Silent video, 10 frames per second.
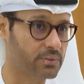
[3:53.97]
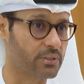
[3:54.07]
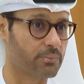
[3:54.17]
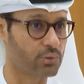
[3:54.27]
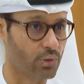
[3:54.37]

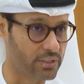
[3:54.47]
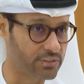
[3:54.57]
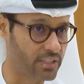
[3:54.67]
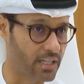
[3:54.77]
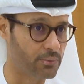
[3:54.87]

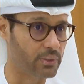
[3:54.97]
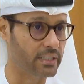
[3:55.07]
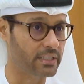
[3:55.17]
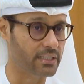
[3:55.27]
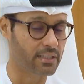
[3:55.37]
كريبتولوجي أو
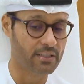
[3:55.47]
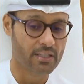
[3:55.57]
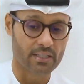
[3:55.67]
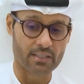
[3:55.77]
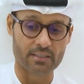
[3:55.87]
اللي هي
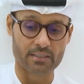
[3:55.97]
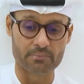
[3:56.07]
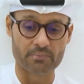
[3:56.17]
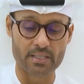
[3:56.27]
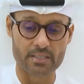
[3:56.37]
آه،
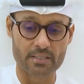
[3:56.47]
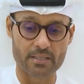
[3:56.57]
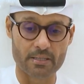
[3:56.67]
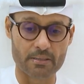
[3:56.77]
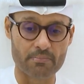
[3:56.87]
من
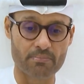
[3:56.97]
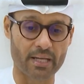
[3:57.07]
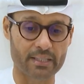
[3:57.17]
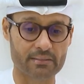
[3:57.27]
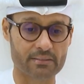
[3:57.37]
آه،
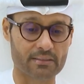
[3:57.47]
بعد